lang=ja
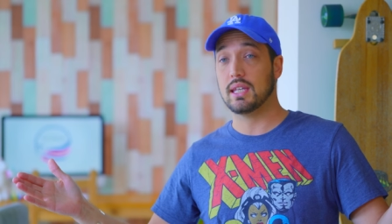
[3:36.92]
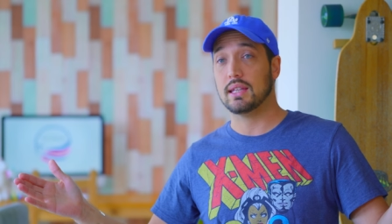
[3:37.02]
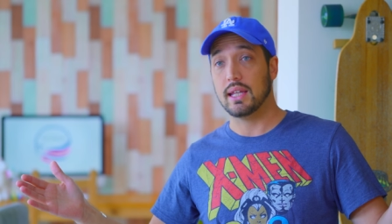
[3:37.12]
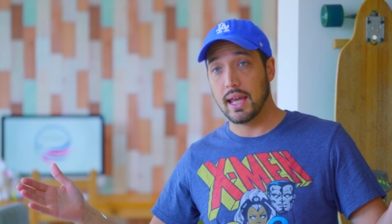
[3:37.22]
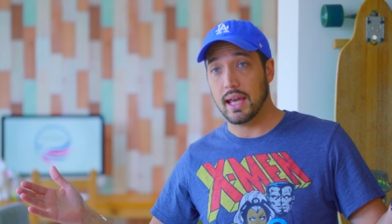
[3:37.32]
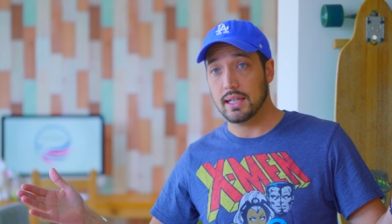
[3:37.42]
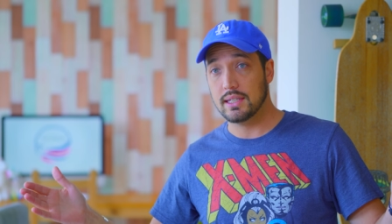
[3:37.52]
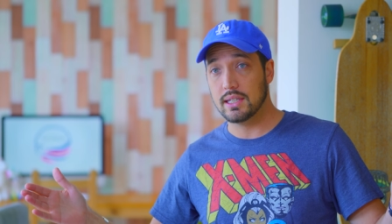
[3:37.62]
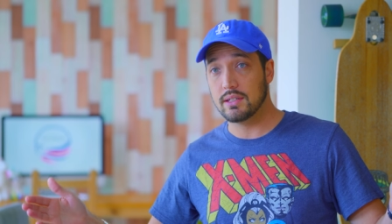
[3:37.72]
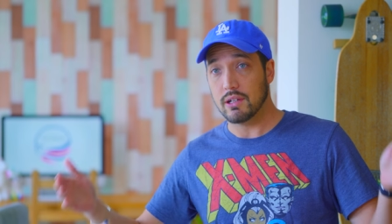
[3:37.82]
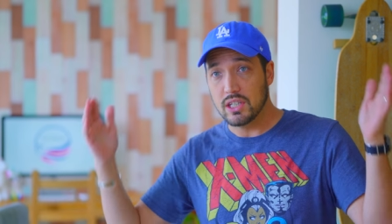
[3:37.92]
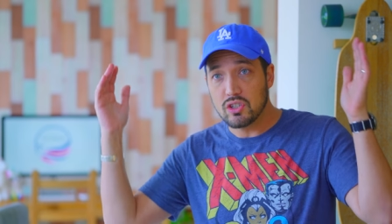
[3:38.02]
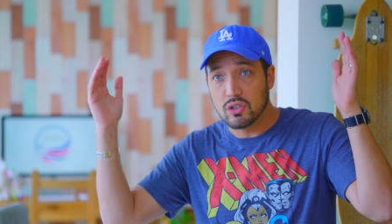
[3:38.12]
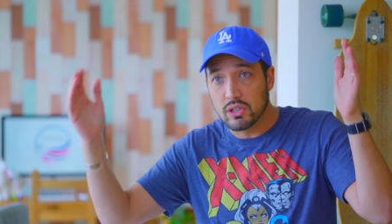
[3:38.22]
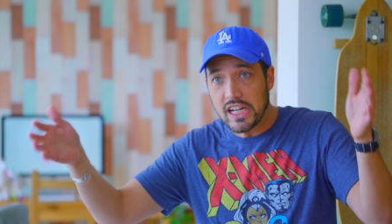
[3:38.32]
生ってね、1日は
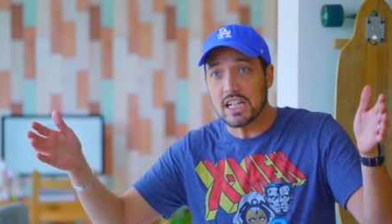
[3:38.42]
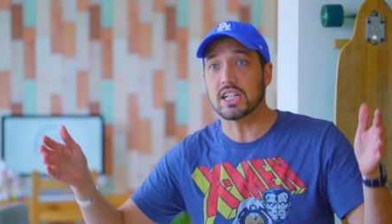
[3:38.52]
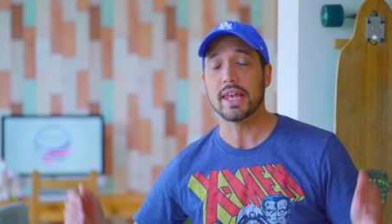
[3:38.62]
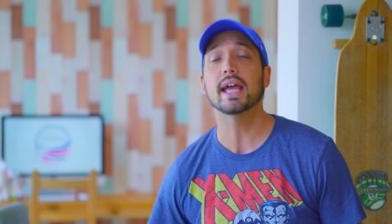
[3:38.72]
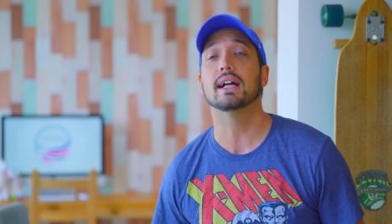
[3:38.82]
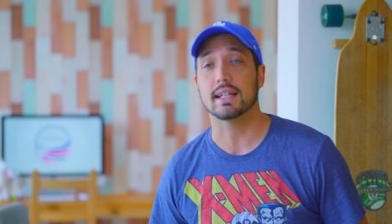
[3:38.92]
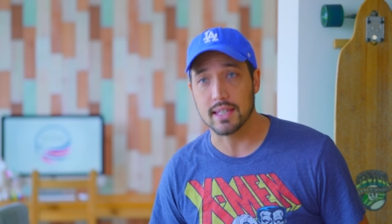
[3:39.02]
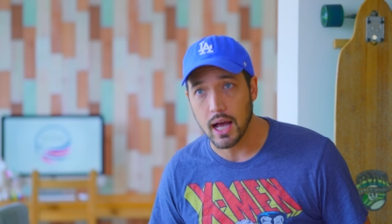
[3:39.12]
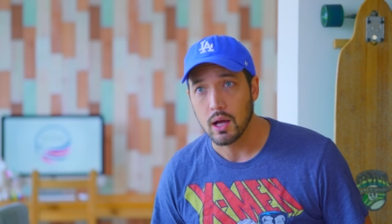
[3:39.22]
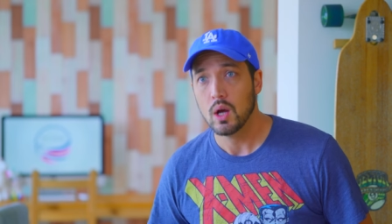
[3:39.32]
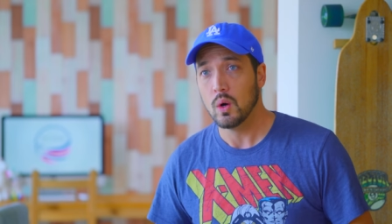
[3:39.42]
24時間しかないからさ、